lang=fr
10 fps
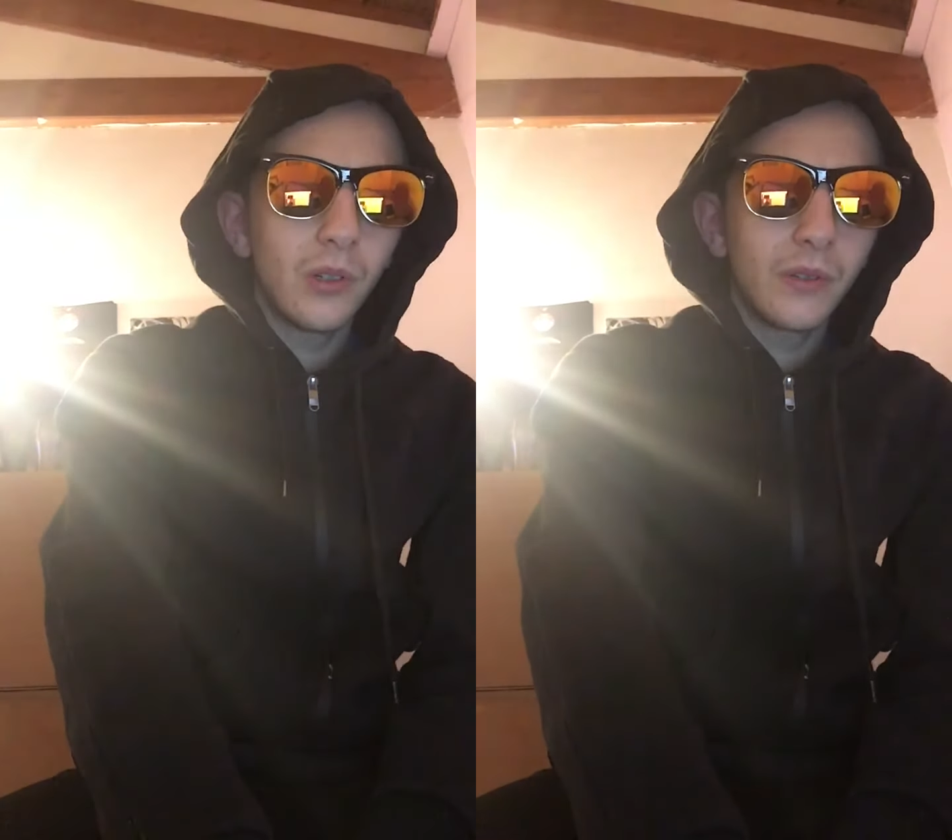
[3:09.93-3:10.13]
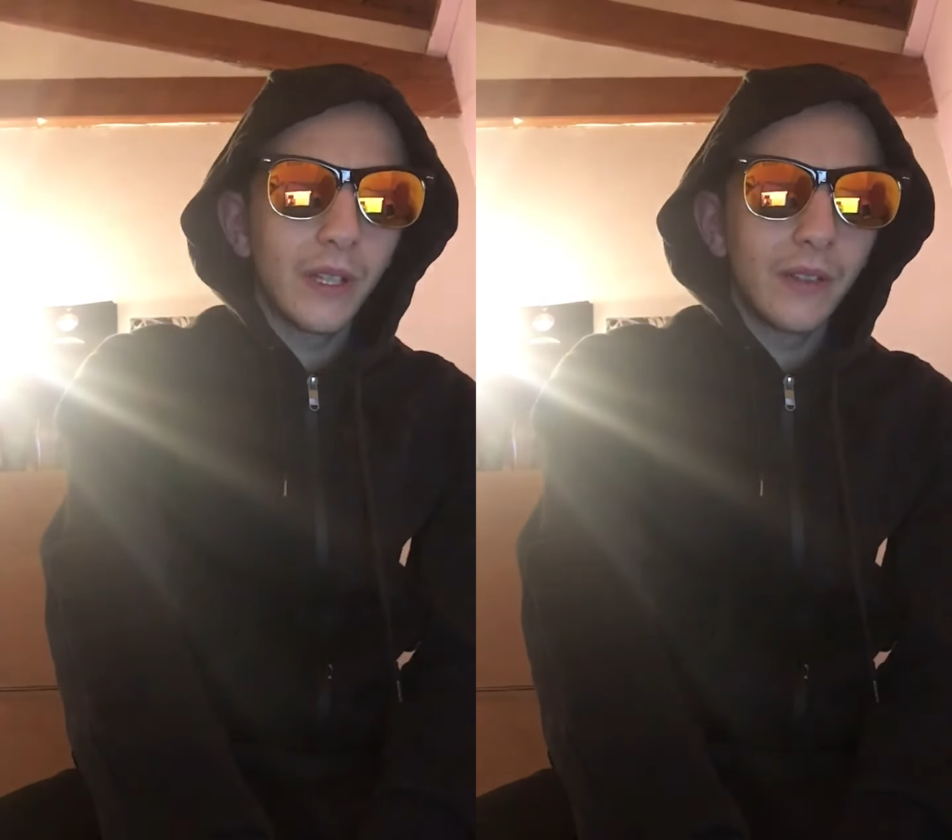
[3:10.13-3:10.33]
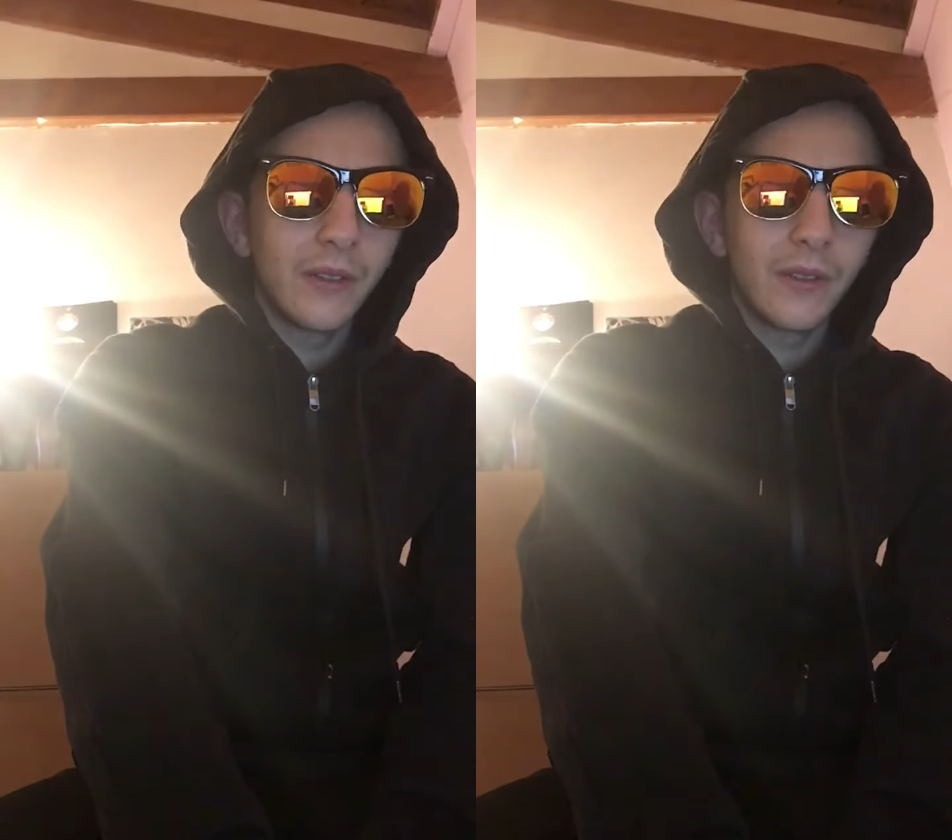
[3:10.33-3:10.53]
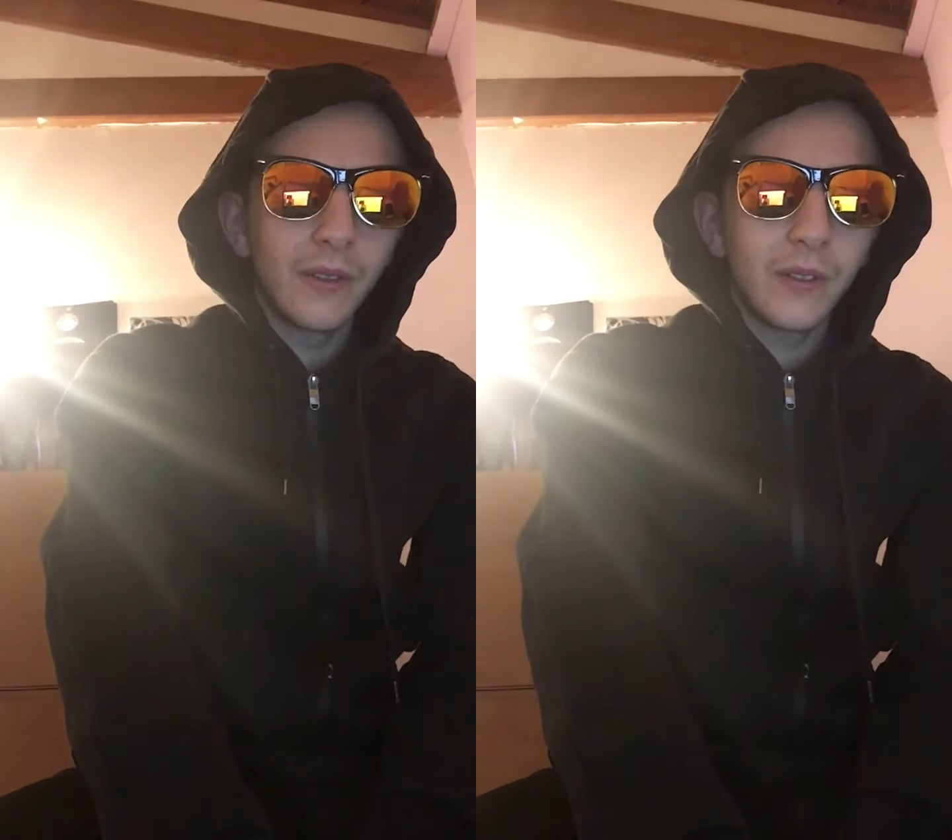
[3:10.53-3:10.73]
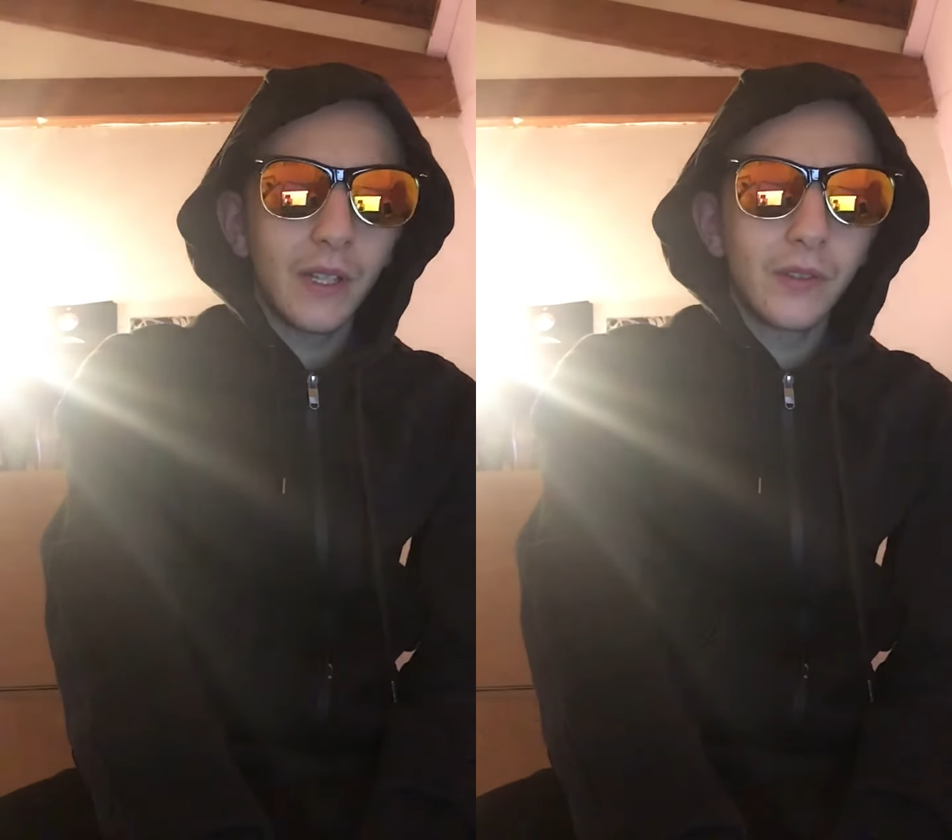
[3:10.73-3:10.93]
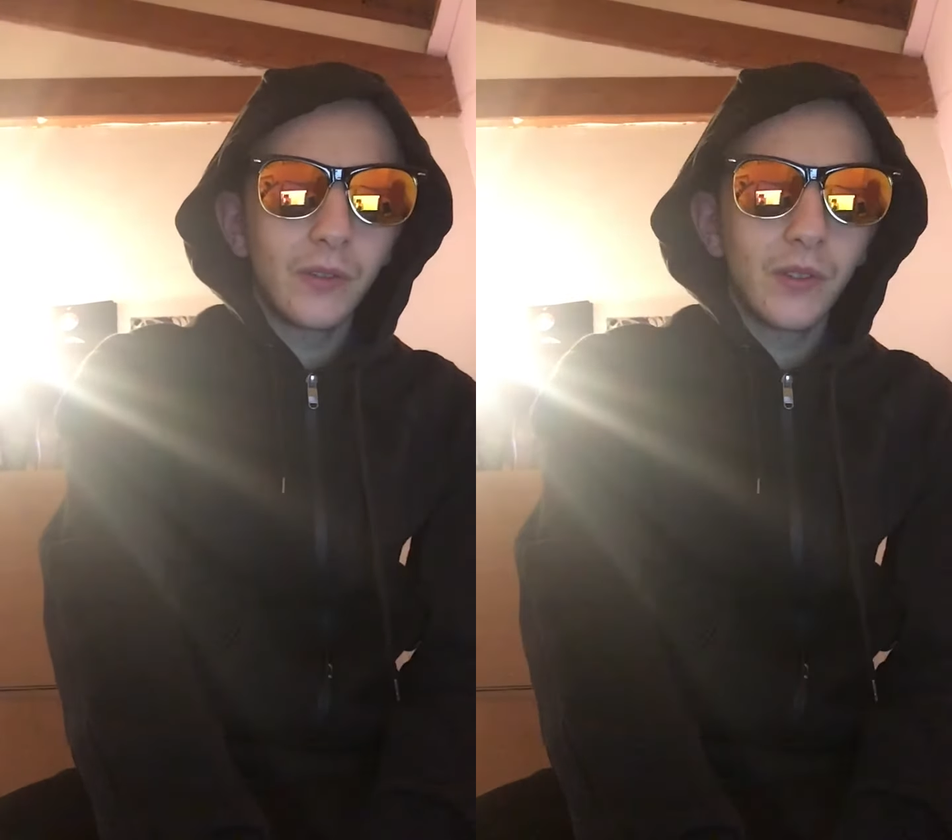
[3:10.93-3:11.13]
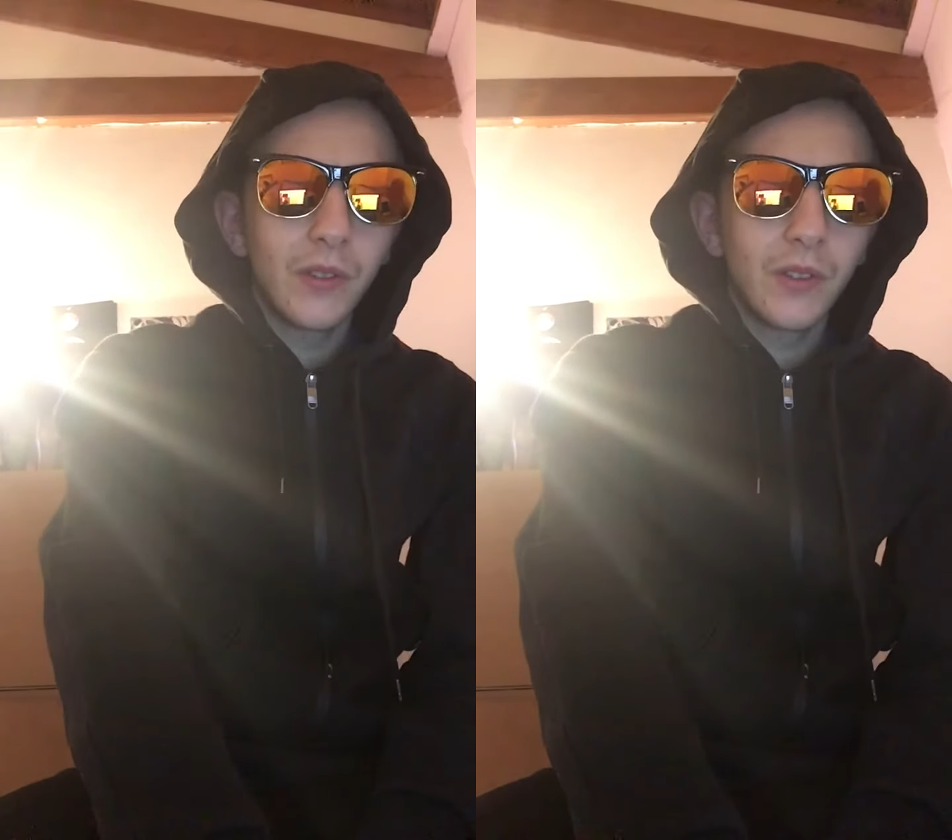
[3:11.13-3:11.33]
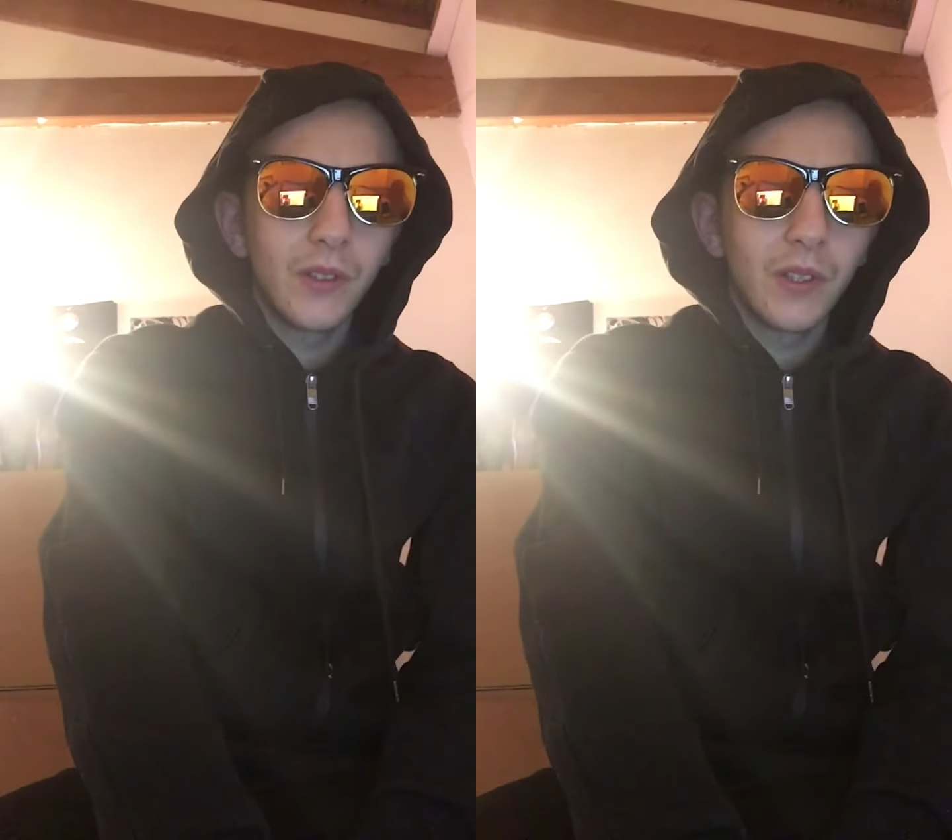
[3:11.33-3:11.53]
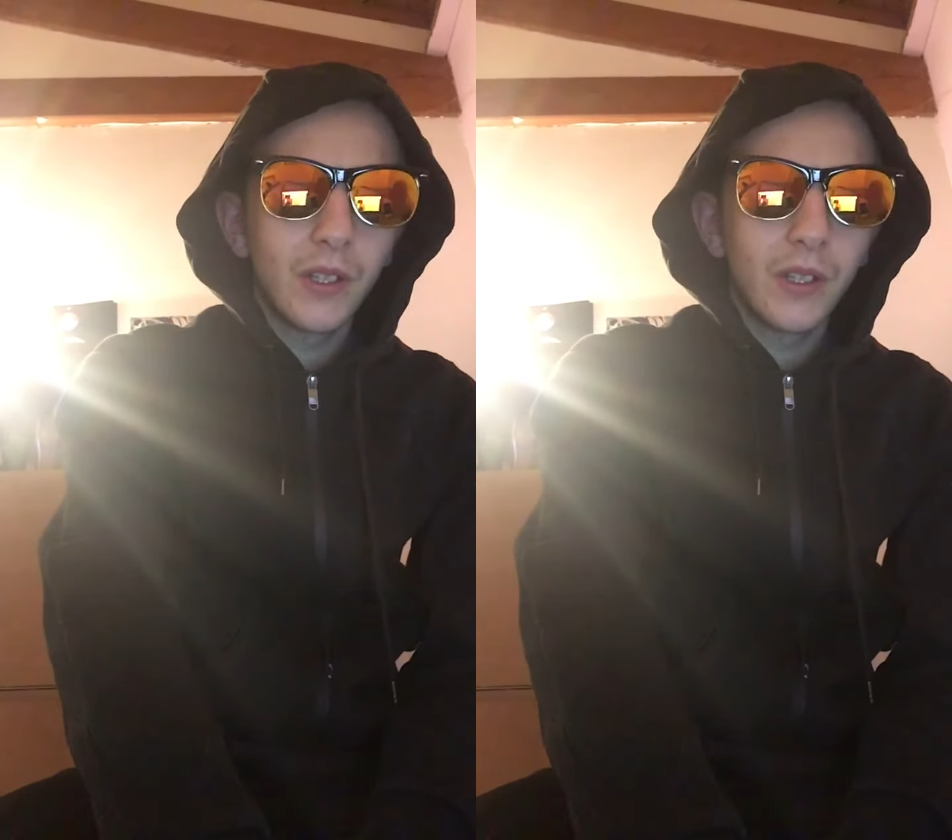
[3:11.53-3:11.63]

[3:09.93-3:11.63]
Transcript: on, annonce